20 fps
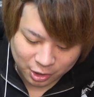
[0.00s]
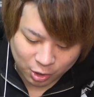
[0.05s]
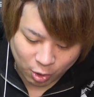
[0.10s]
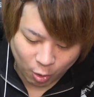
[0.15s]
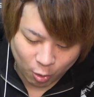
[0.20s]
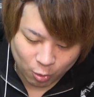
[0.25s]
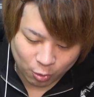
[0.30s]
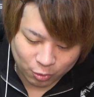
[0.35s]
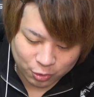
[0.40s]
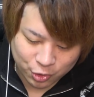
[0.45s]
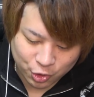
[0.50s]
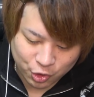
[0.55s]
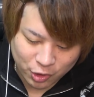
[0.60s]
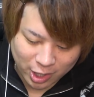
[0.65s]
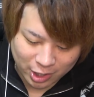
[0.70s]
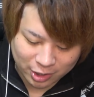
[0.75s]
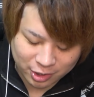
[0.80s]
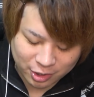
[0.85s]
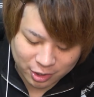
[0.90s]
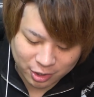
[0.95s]
今日の主
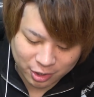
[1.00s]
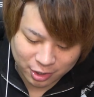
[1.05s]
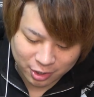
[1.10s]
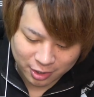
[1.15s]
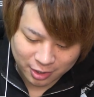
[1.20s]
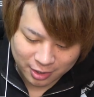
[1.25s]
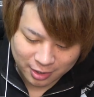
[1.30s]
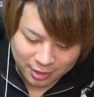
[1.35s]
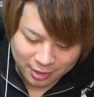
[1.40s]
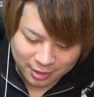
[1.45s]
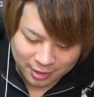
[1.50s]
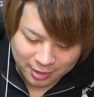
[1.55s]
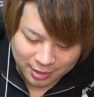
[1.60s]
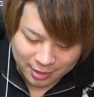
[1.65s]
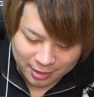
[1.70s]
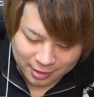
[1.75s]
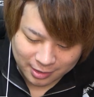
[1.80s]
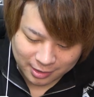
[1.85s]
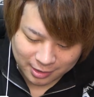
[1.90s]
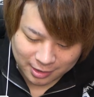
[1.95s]
役、
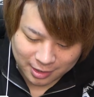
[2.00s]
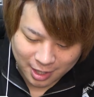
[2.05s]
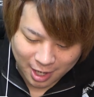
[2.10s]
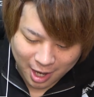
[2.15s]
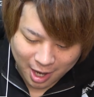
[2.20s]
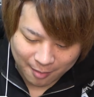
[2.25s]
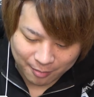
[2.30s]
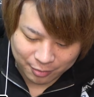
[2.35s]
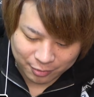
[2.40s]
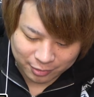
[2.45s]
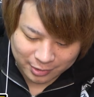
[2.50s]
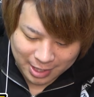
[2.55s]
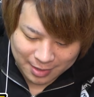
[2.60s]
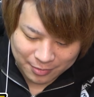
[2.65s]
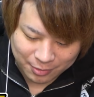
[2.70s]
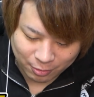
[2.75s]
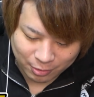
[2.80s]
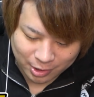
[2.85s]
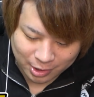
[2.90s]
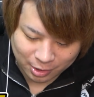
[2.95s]

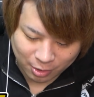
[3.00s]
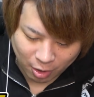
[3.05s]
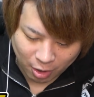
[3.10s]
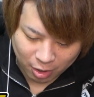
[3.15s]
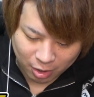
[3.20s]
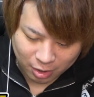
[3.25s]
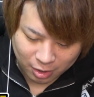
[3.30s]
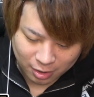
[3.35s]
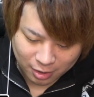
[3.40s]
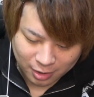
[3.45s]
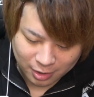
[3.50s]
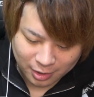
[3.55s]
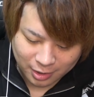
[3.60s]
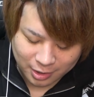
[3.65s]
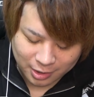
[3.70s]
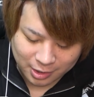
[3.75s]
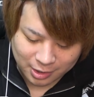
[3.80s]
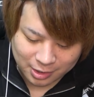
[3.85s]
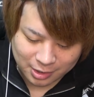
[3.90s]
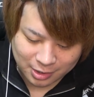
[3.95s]
ダブルダンドリーと
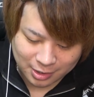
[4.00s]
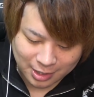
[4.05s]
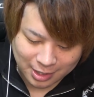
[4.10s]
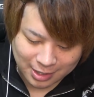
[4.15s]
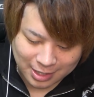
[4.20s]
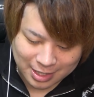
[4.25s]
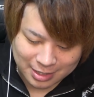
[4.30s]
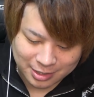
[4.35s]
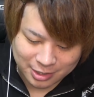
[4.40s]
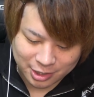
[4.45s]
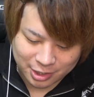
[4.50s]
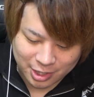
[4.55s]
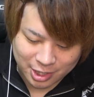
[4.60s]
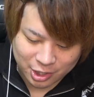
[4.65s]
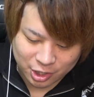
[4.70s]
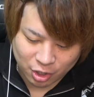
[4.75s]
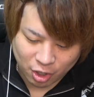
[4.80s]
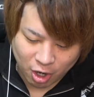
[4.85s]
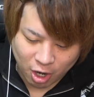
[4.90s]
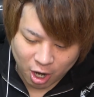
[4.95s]
いった感じ
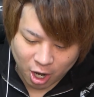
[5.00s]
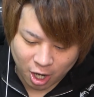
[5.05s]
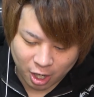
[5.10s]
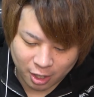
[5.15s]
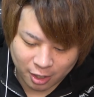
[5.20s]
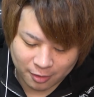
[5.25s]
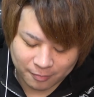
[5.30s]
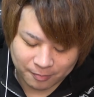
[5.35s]
でしょ